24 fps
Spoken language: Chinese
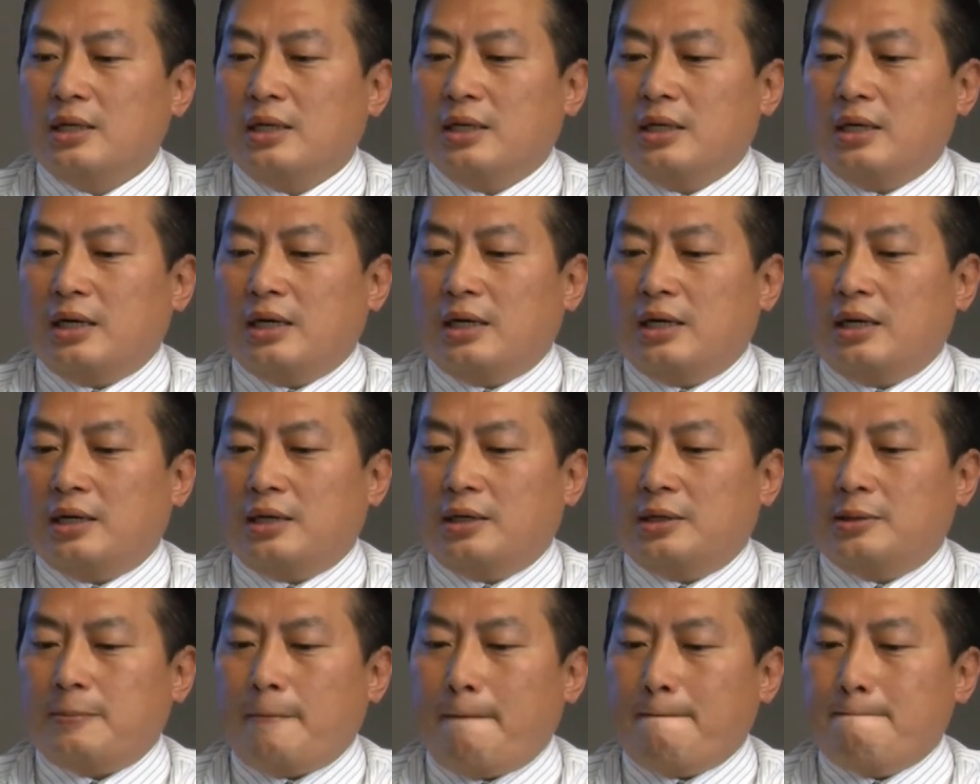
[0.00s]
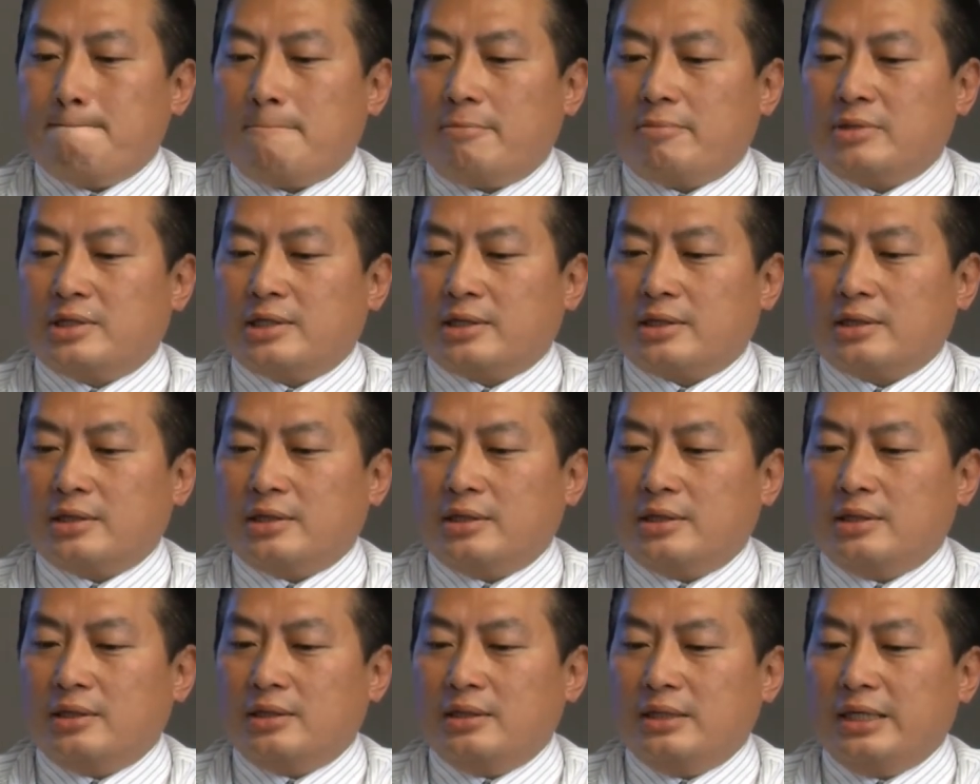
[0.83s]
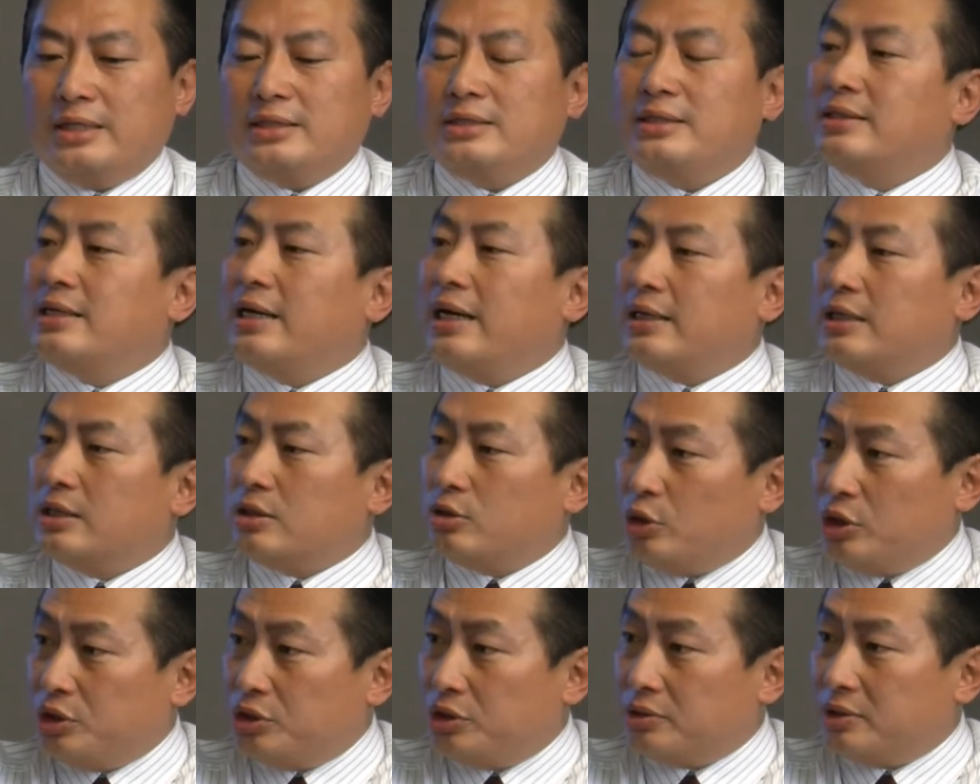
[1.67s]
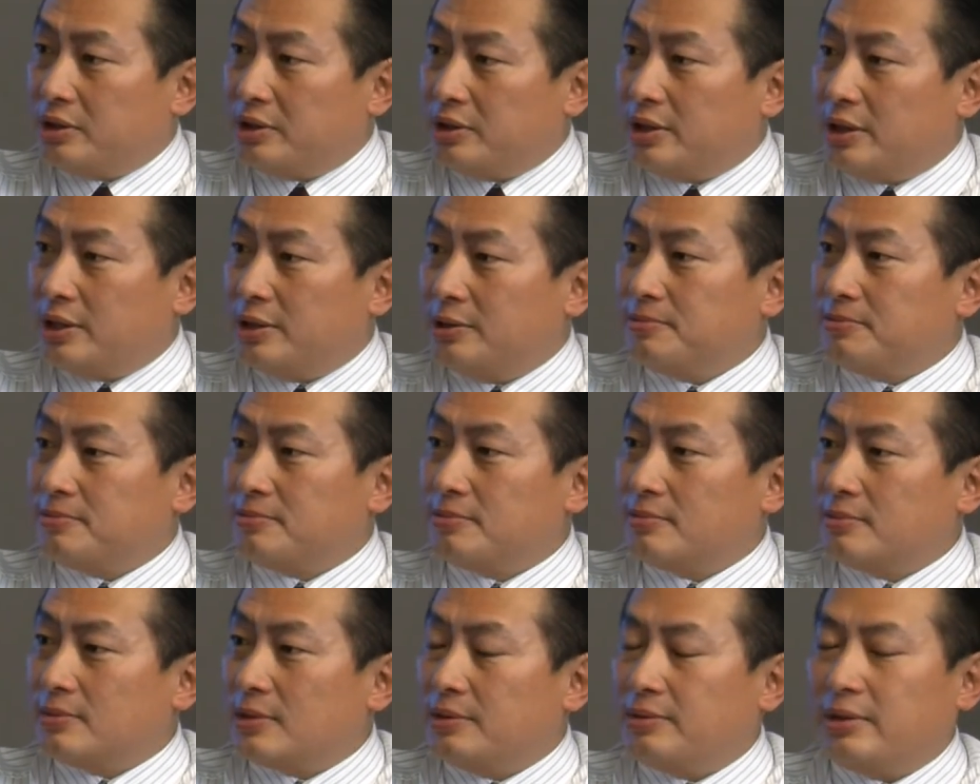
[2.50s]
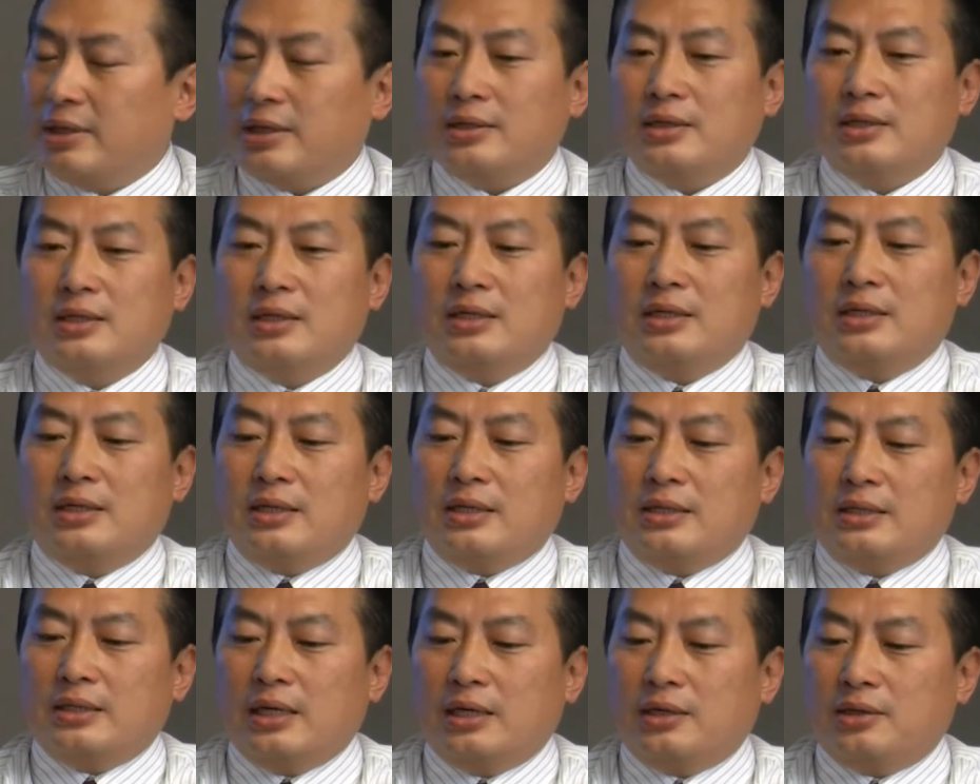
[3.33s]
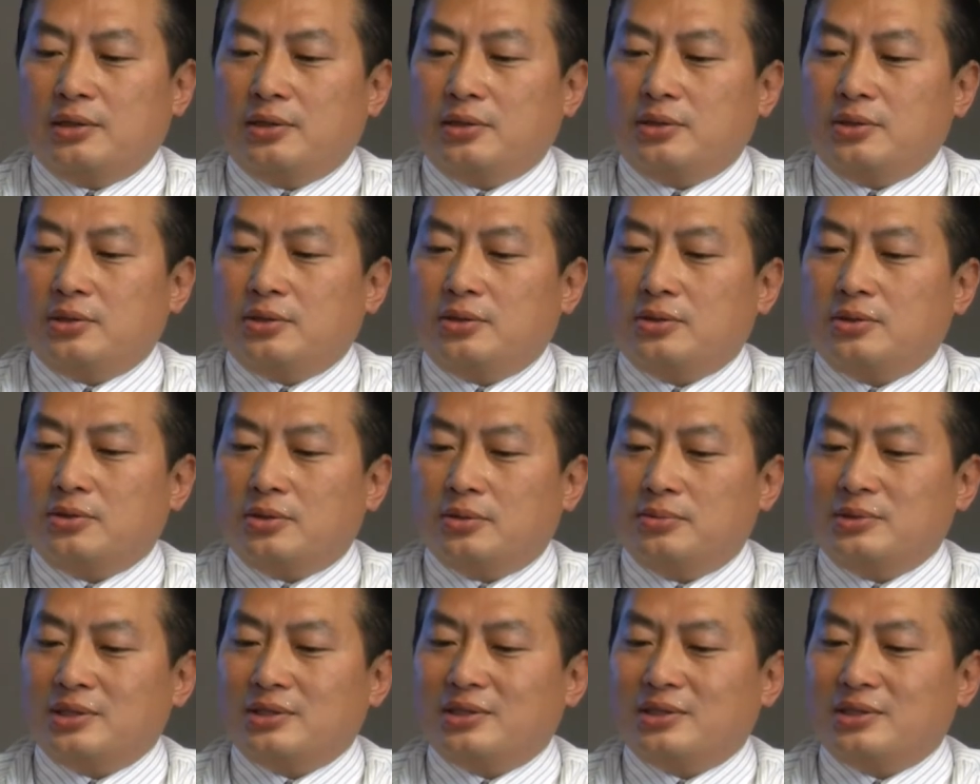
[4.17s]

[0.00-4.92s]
还有一些，呃，这个年纪大的退休的人，对不对？